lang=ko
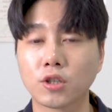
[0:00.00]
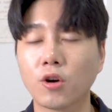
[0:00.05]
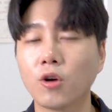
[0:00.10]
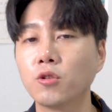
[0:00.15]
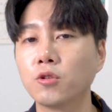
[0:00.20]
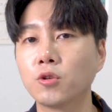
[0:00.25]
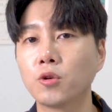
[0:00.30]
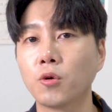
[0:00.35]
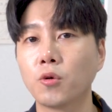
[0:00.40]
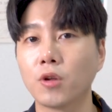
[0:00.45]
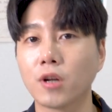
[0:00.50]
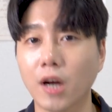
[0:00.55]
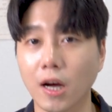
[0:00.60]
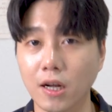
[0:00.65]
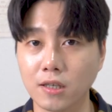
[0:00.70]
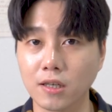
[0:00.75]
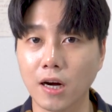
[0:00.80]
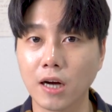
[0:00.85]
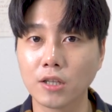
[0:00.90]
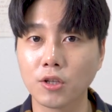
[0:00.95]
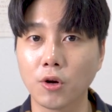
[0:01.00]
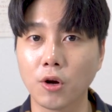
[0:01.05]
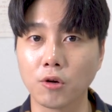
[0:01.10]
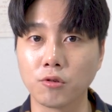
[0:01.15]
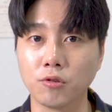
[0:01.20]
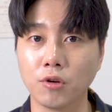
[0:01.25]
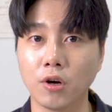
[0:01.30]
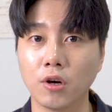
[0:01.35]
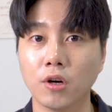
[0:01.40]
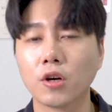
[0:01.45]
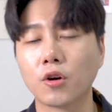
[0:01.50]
컨트롤이 가능하더라고요